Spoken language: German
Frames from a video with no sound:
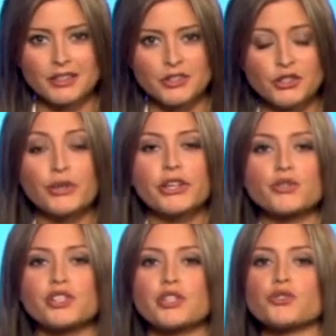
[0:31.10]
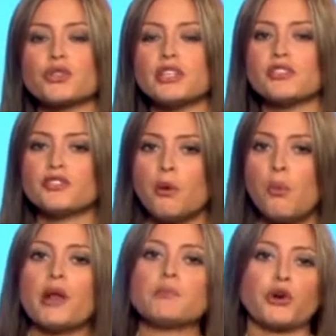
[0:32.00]
Yurikos Geschichte ist
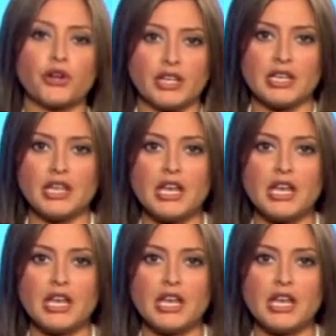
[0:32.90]
nebulös.